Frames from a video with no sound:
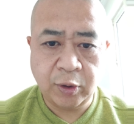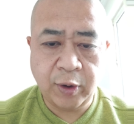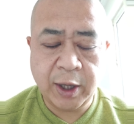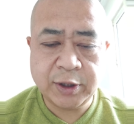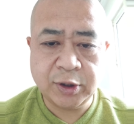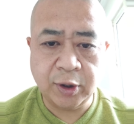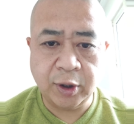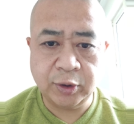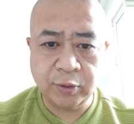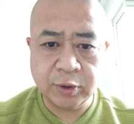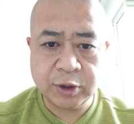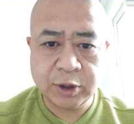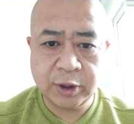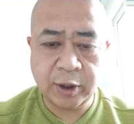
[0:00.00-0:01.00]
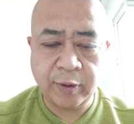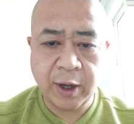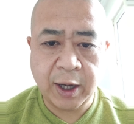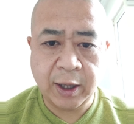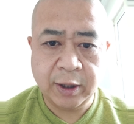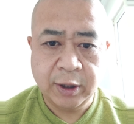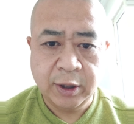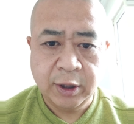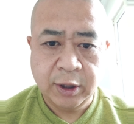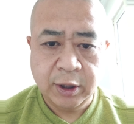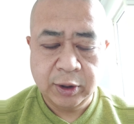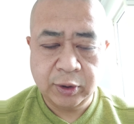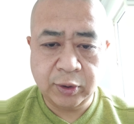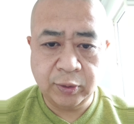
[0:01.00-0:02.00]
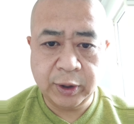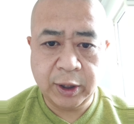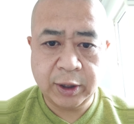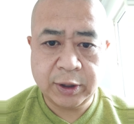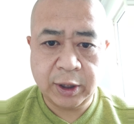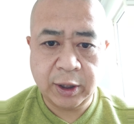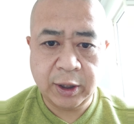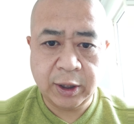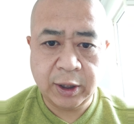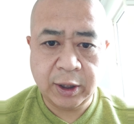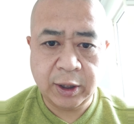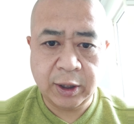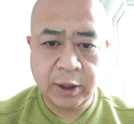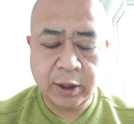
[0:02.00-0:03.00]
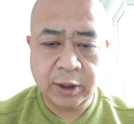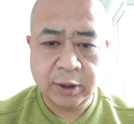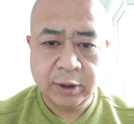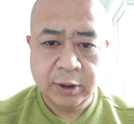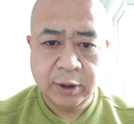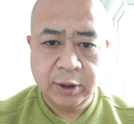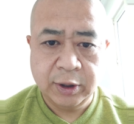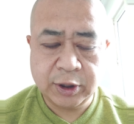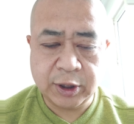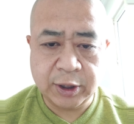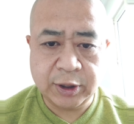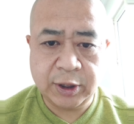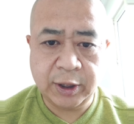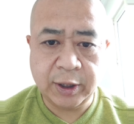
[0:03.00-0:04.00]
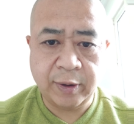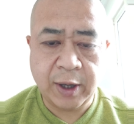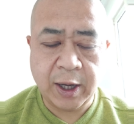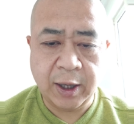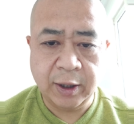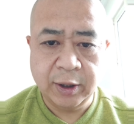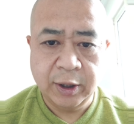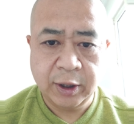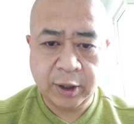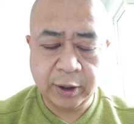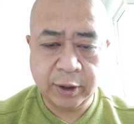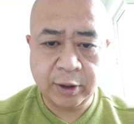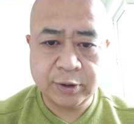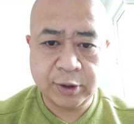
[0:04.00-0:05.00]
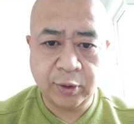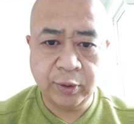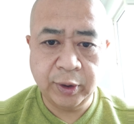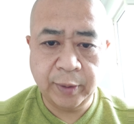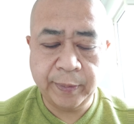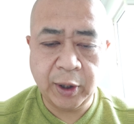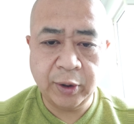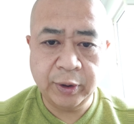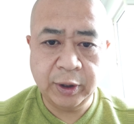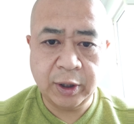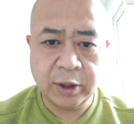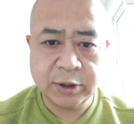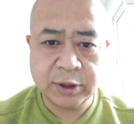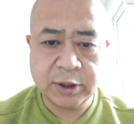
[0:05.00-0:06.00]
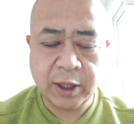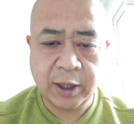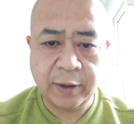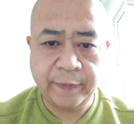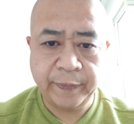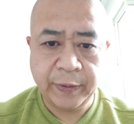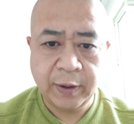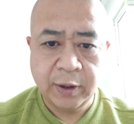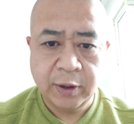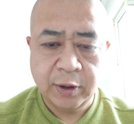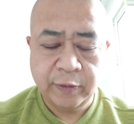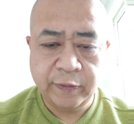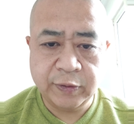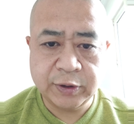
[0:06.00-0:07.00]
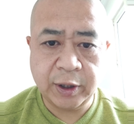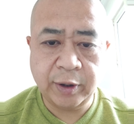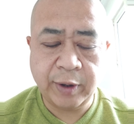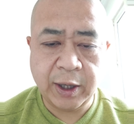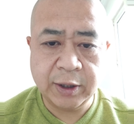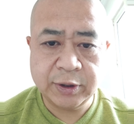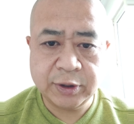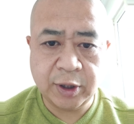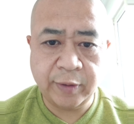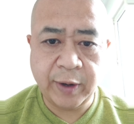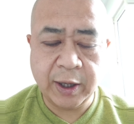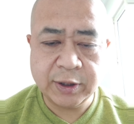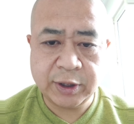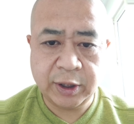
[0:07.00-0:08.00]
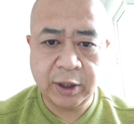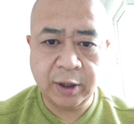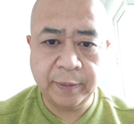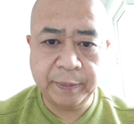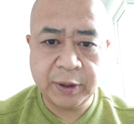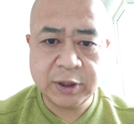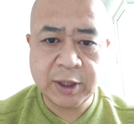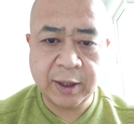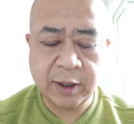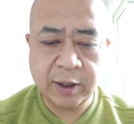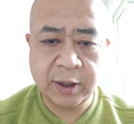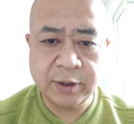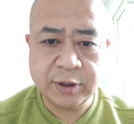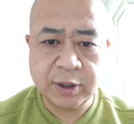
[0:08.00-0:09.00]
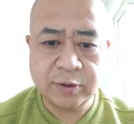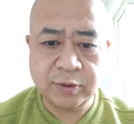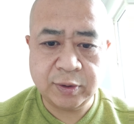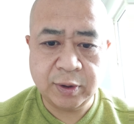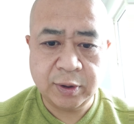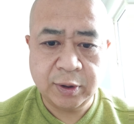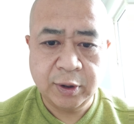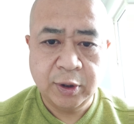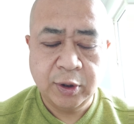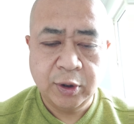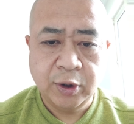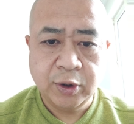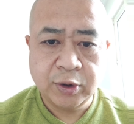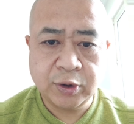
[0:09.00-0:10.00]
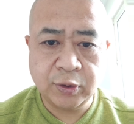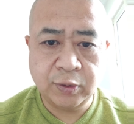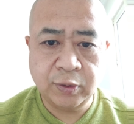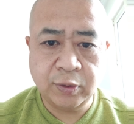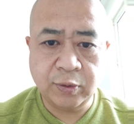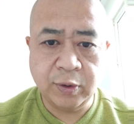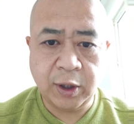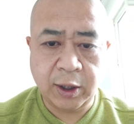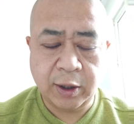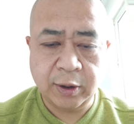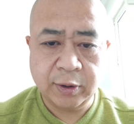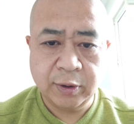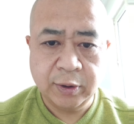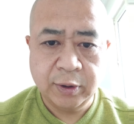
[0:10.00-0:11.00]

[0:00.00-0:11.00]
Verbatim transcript: 乖巧懂事的话，懂得这个舍弃的话，可能最后能保有一点资产；否则的话，早晚是一个悲惨的一个结局。中国。